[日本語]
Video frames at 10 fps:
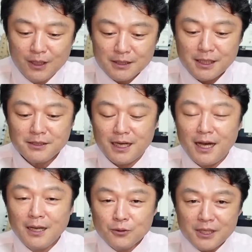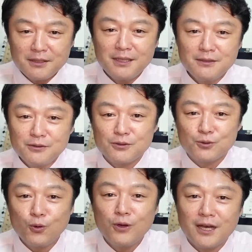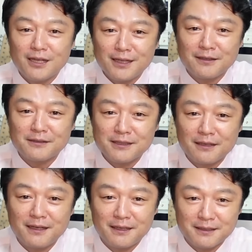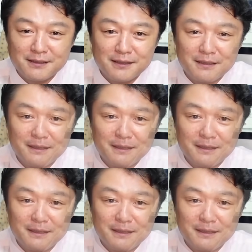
しかしあのセッティングどこがやったんですかって話。